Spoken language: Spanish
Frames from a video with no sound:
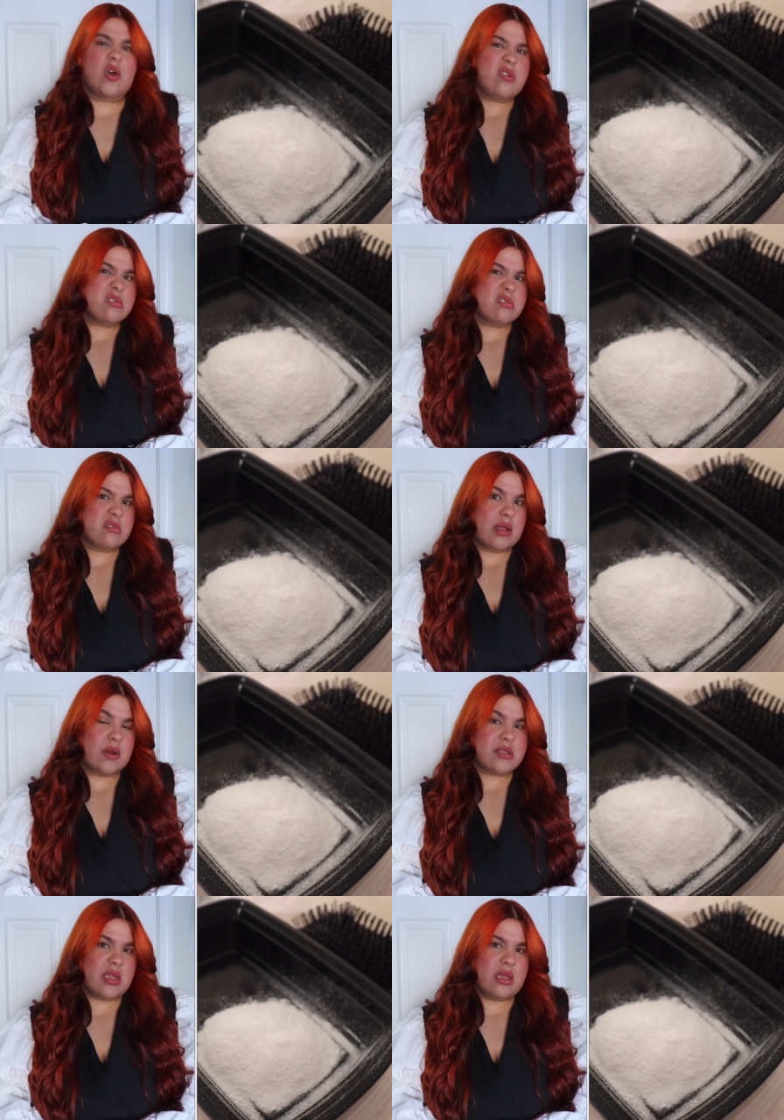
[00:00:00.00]
2
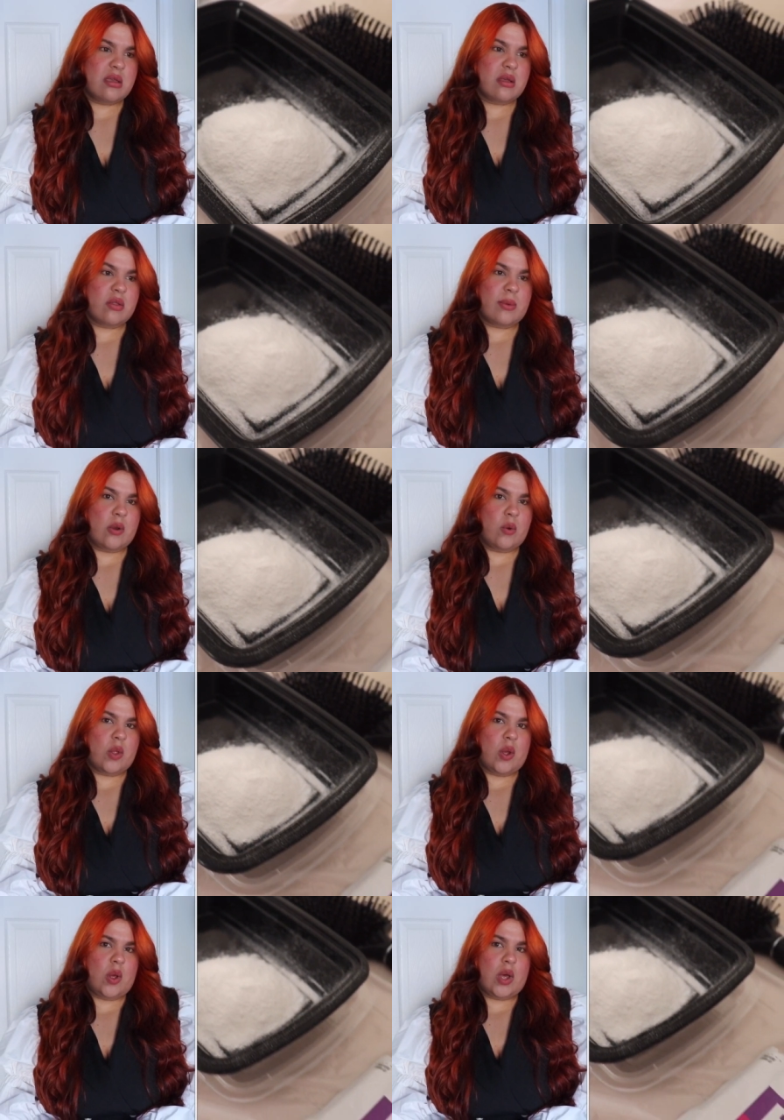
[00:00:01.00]
algo así,
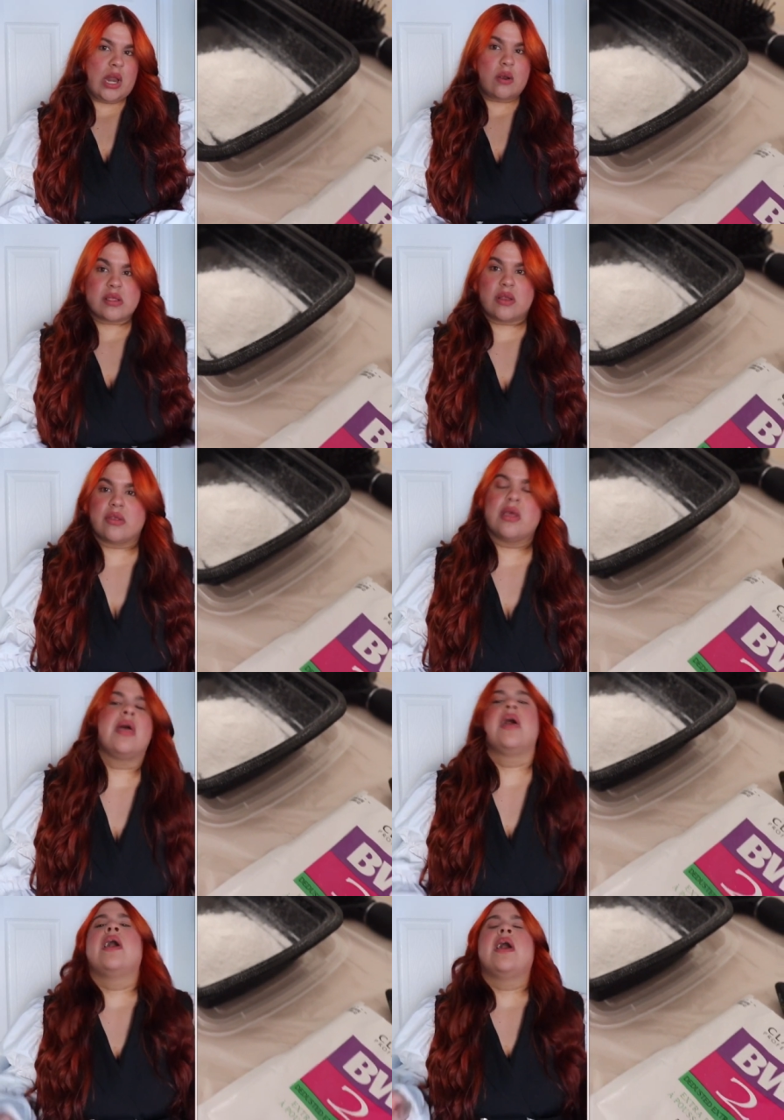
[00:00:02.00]
W2, algo así.
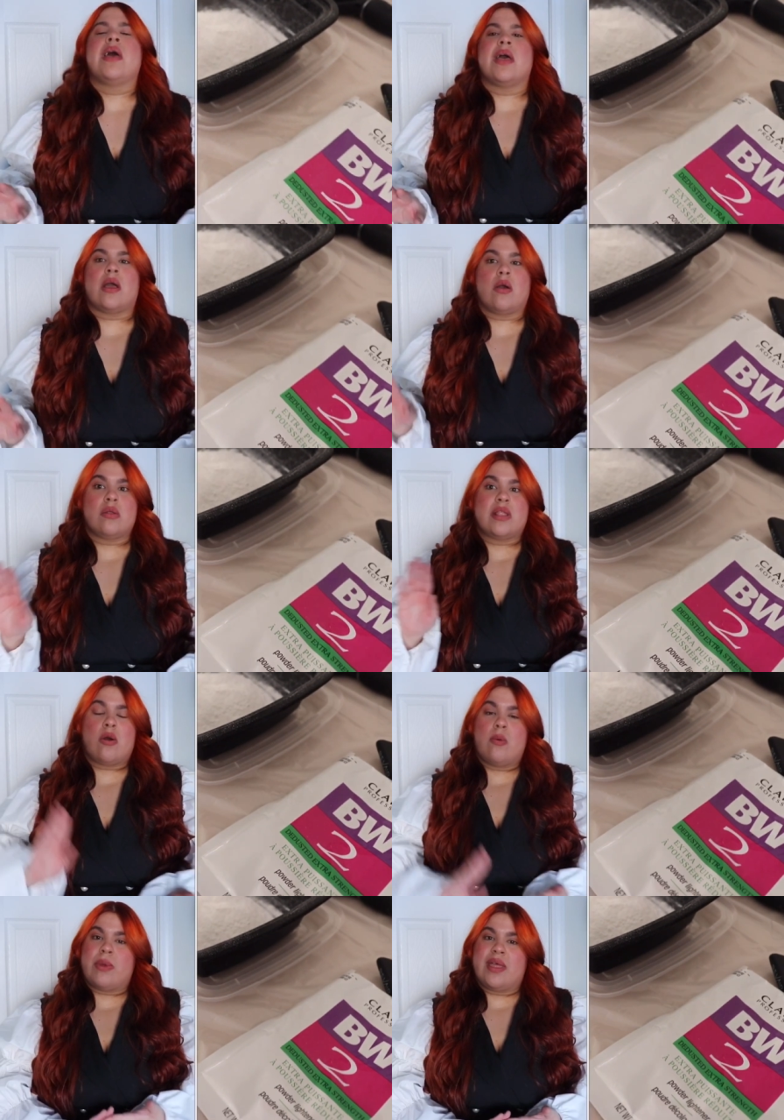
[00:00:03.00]
De,
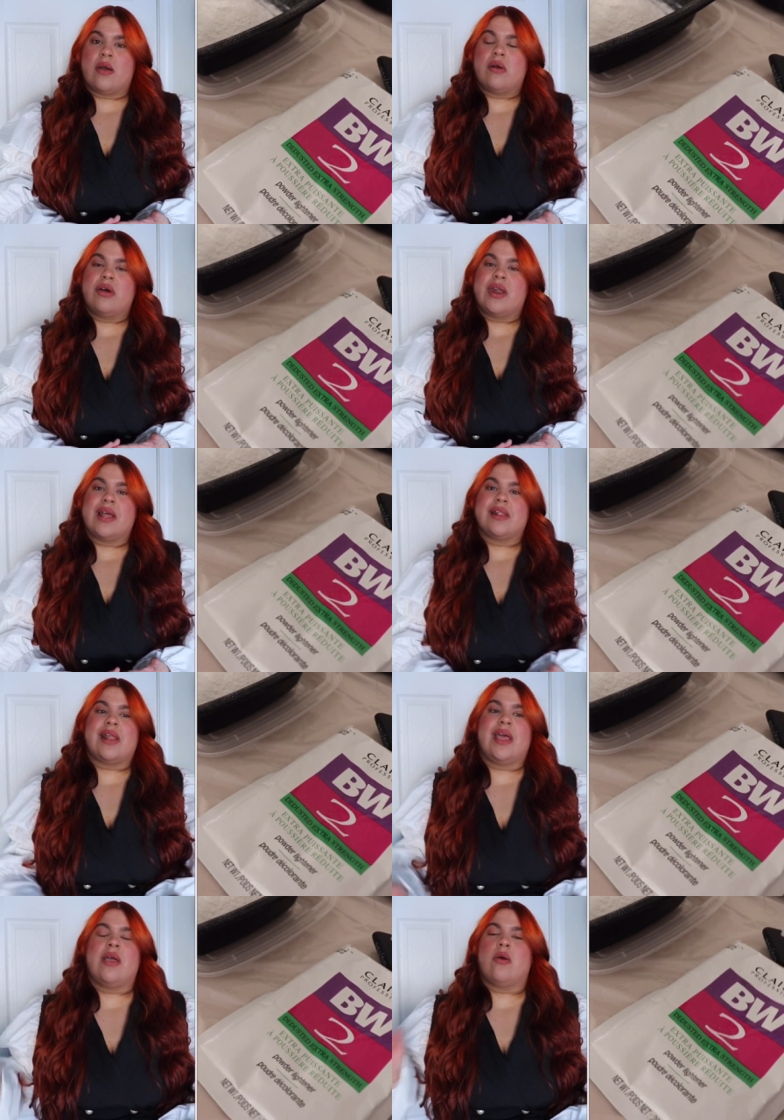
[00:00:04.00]
compré de
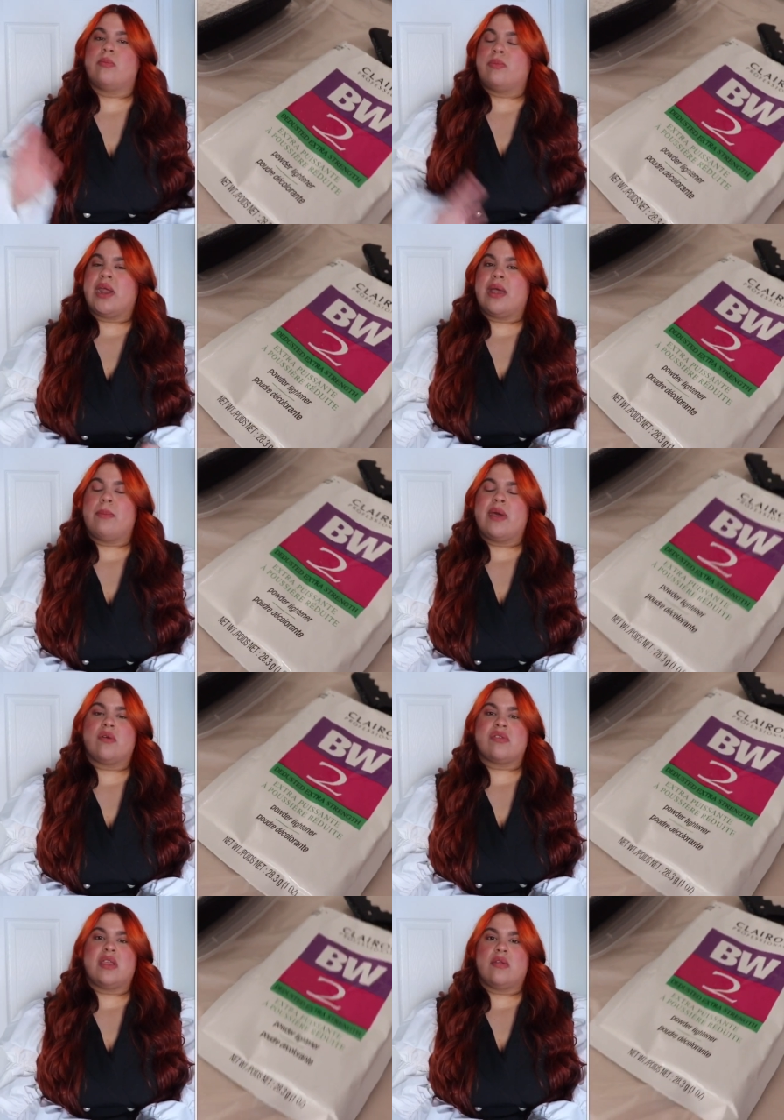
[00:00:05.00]
colorante y compré
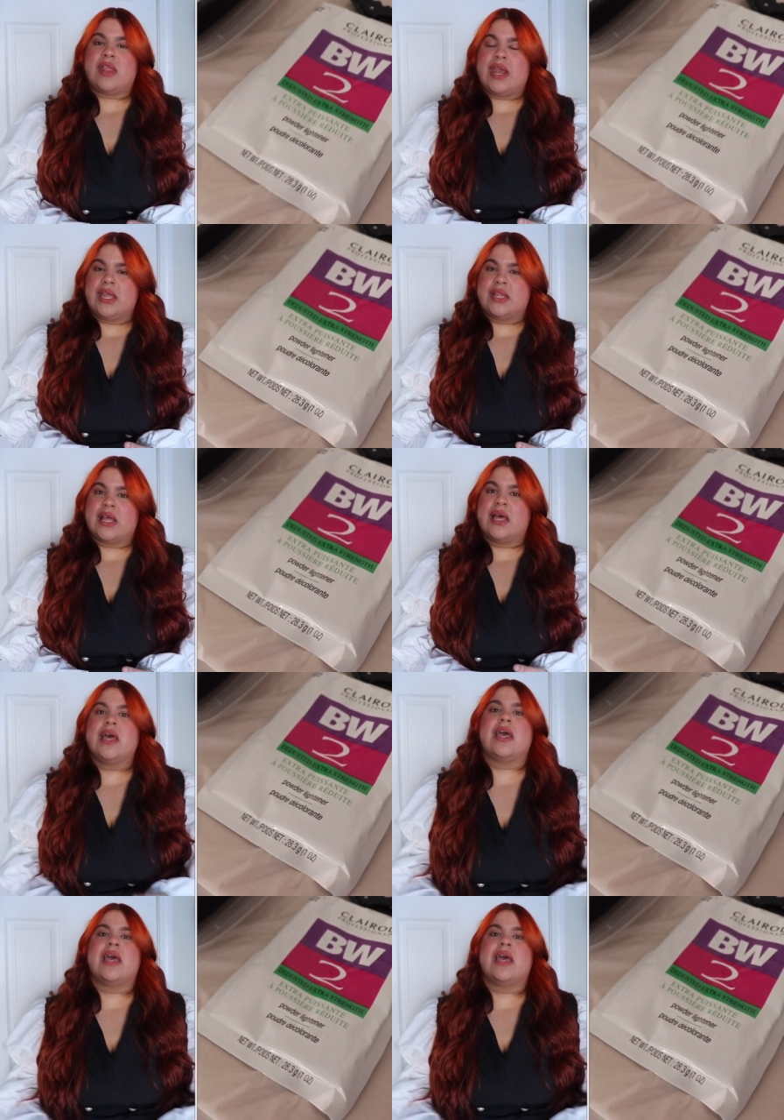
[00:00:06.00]
peróxido 30